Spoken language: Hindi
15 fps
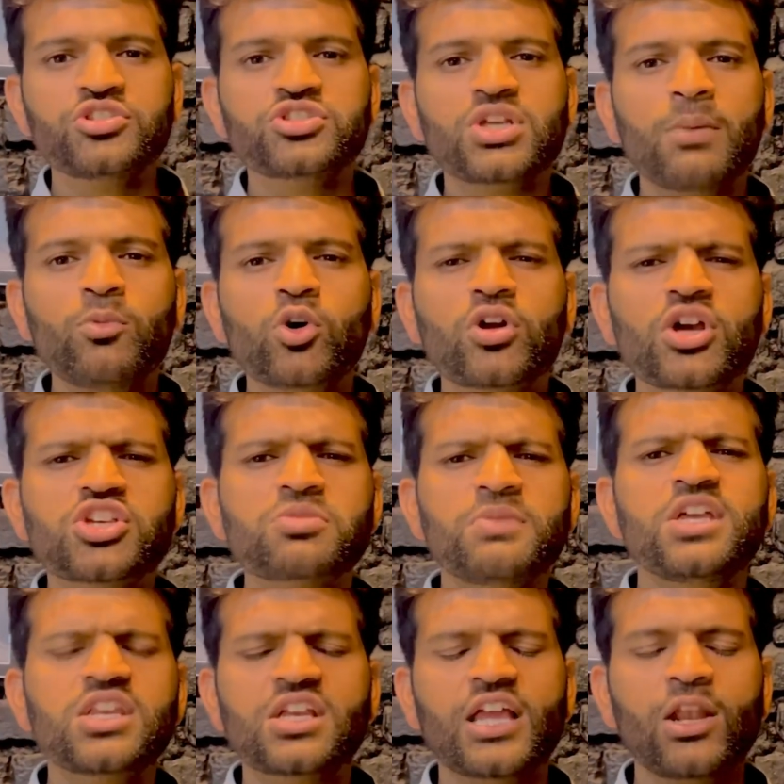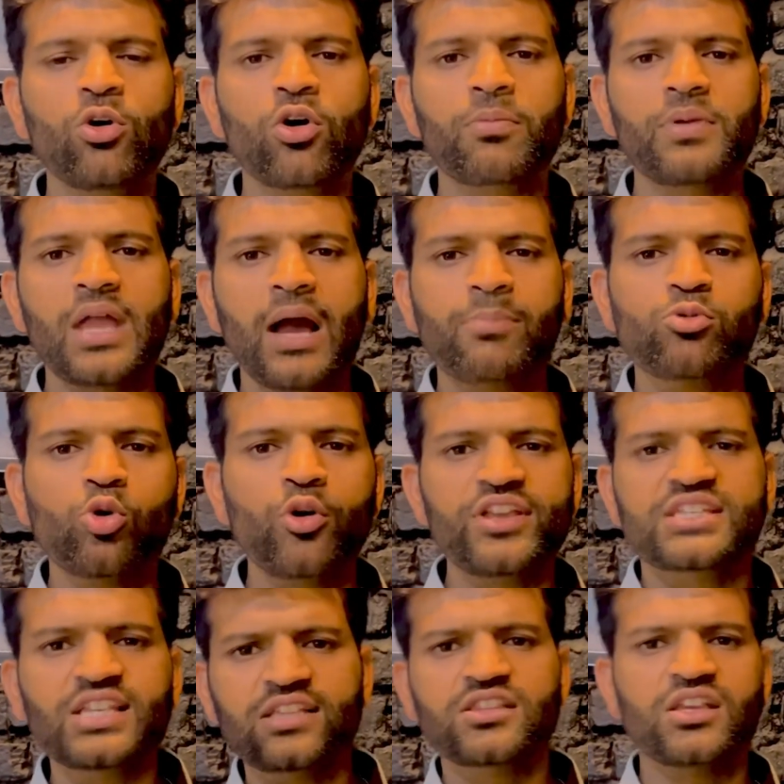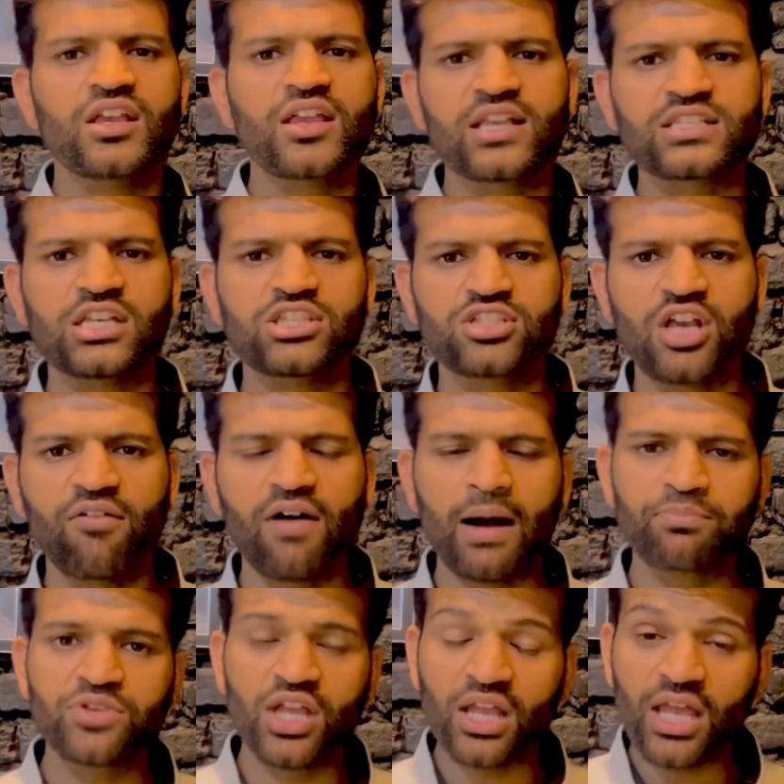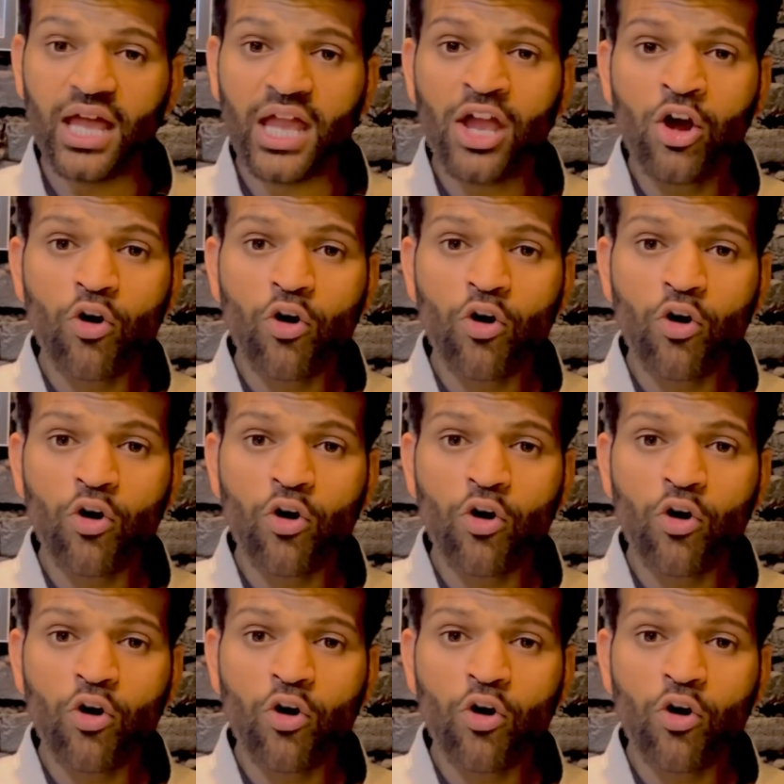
जम्मू कश्मीर के लोग भी आपको इसी तरीके से जवाब देंगे